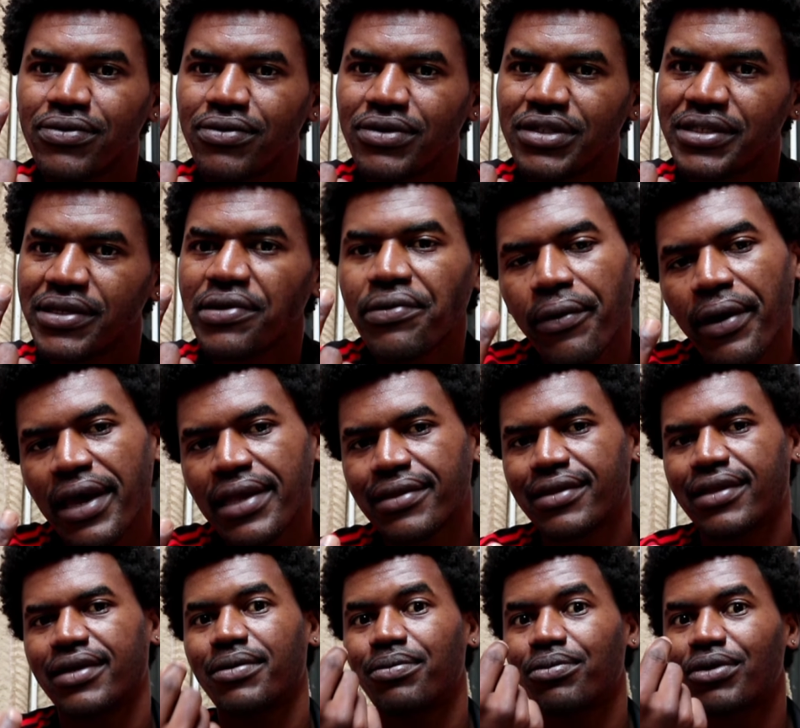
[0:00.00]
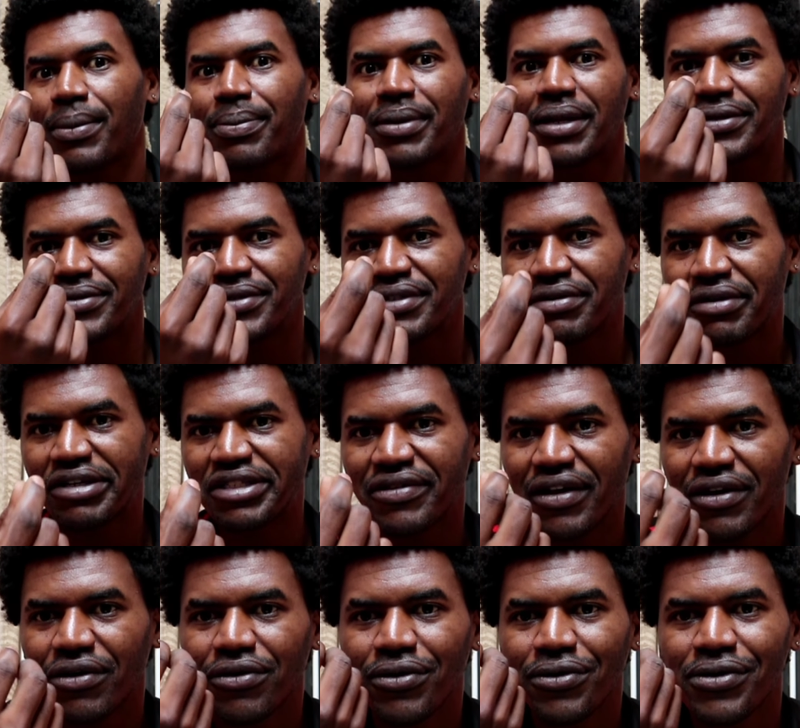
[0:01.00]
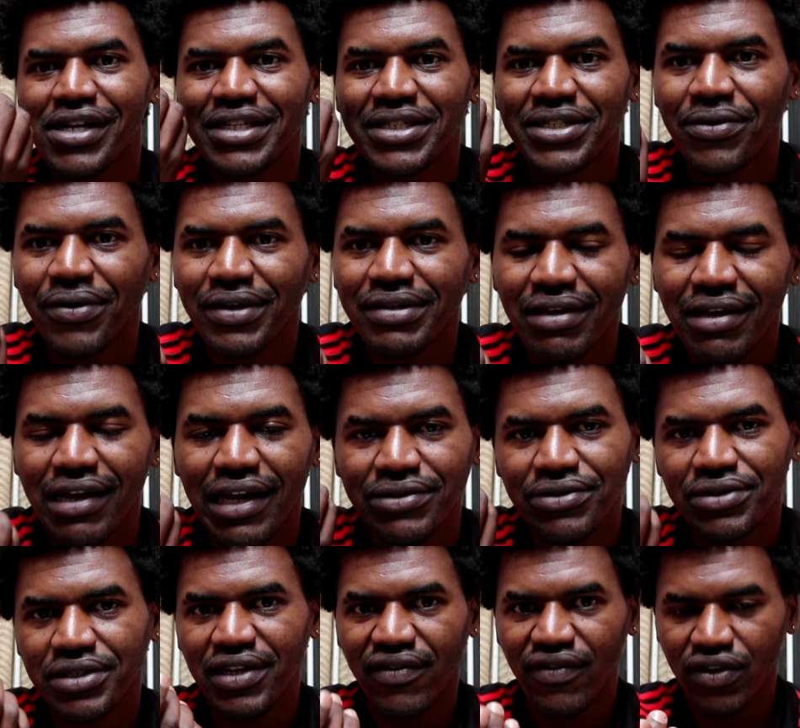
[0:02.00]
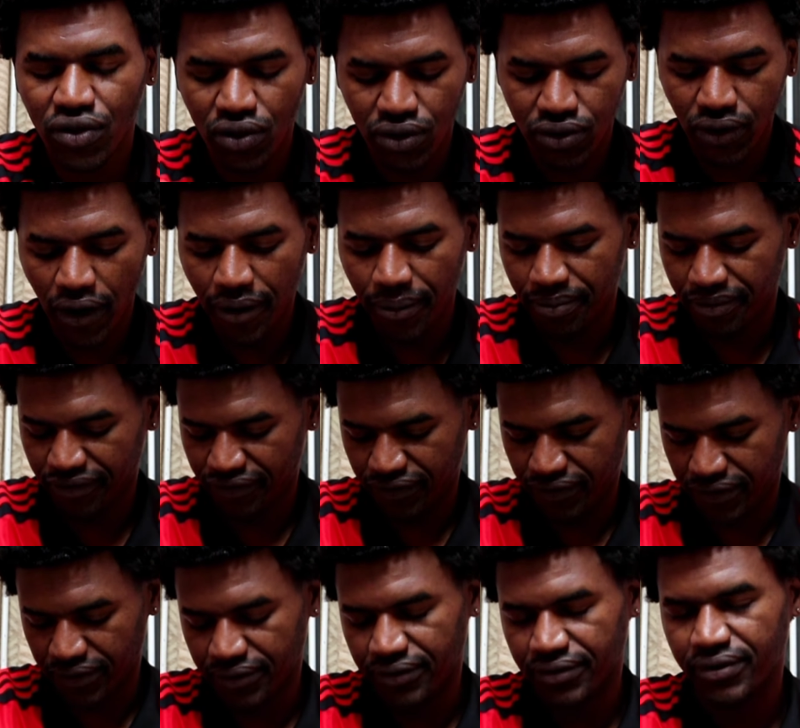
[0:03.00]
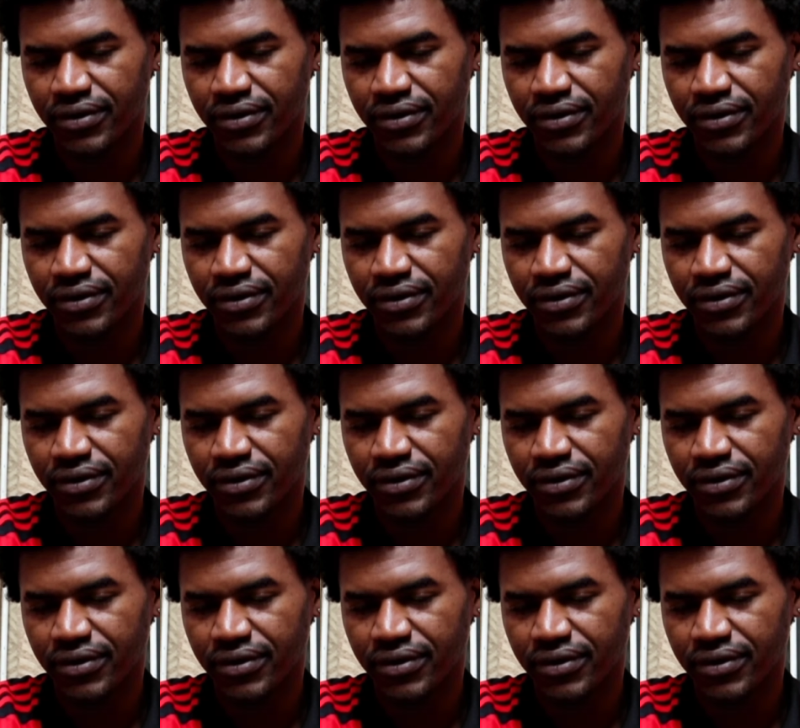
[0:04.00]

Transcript: 1,50. Por apenas 1,50 você vai concorrer a 50 reais de um chavador top, filho.